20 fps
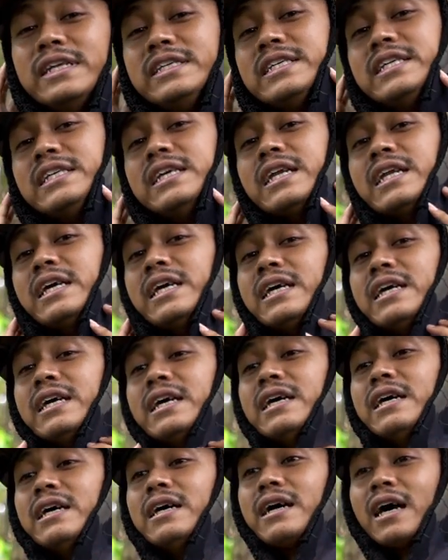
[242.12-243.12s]
di sininya nih
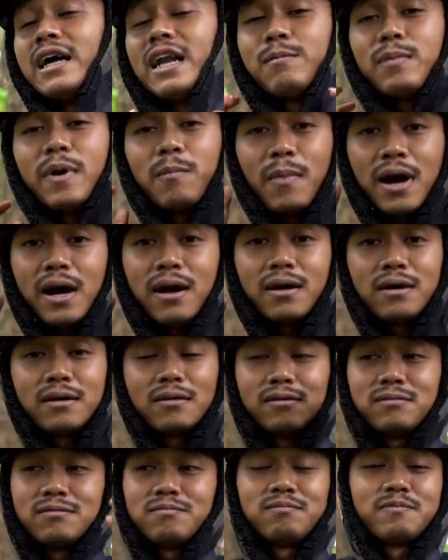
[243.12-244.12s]
karena memang
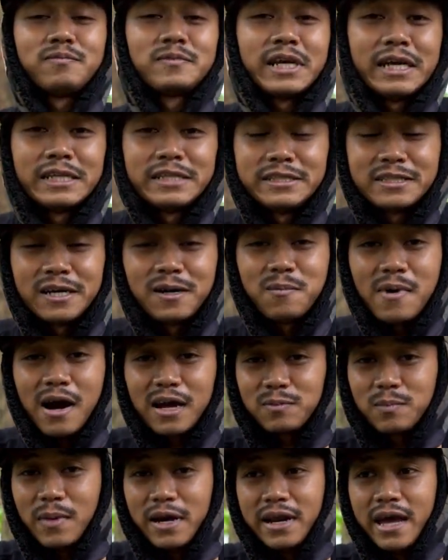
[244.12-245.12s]
kencang
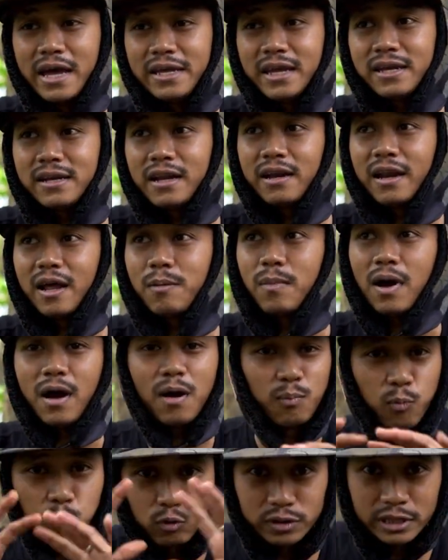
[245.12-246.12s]
banget badainya dan
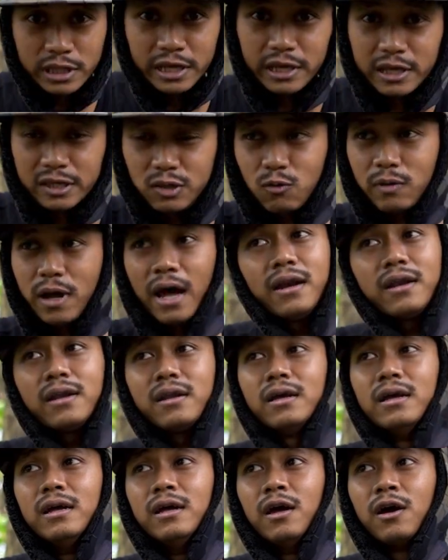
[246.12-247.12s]
emang putih gitu kan
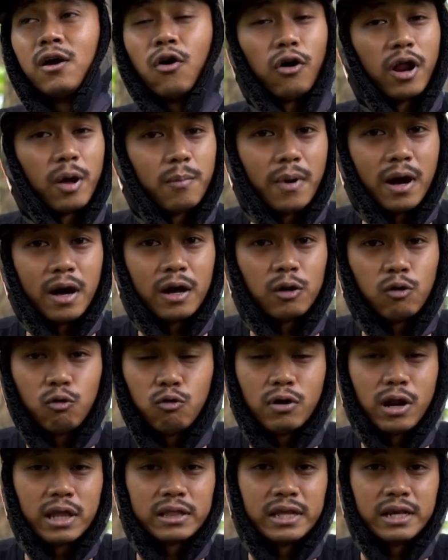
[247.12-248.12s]
kalau emang lu
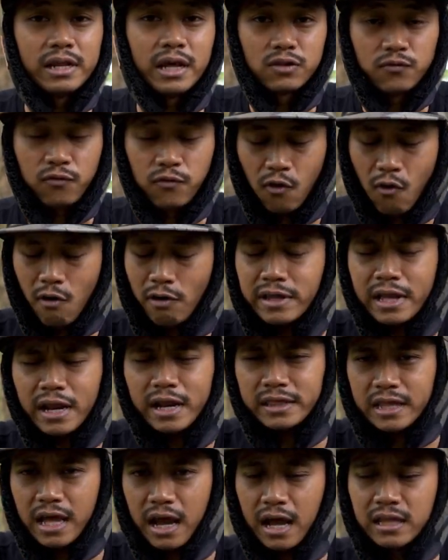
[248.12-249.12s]
nanti lihat
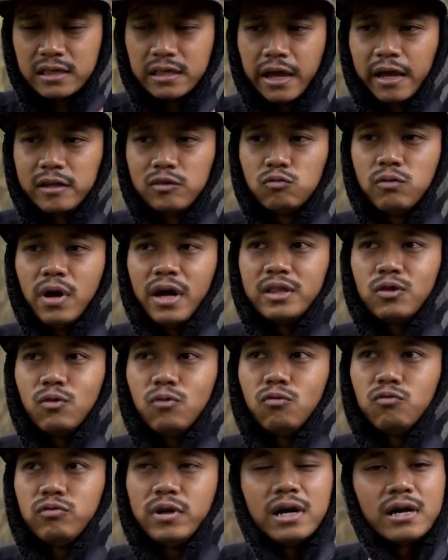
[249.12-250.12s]
vlognya nanti akan tayang juga itu
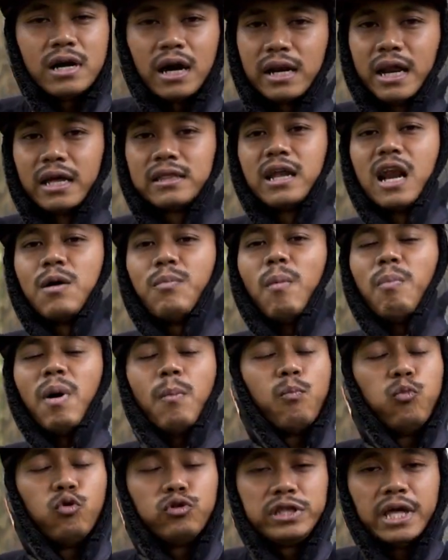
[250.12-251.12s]
udah nggak kelihatan apa-apa
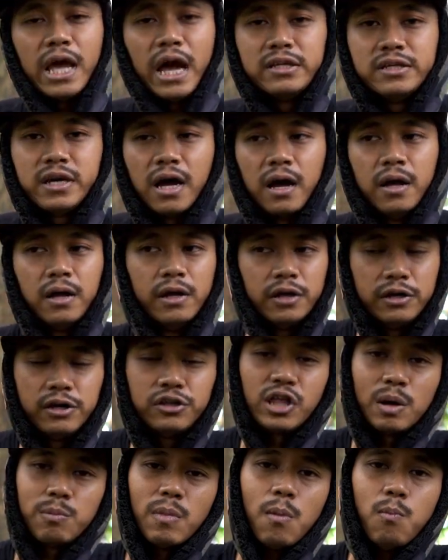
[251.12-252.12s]
putih aja
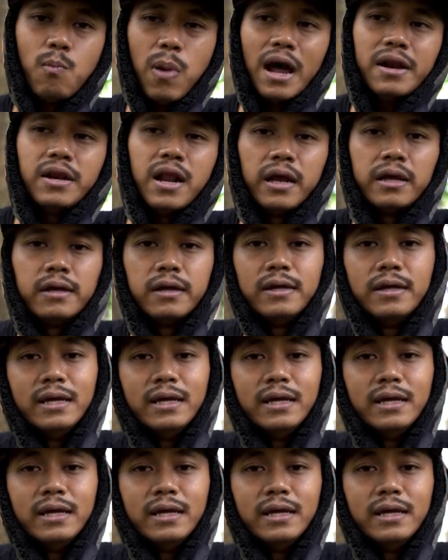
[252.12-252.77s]
ditambah badai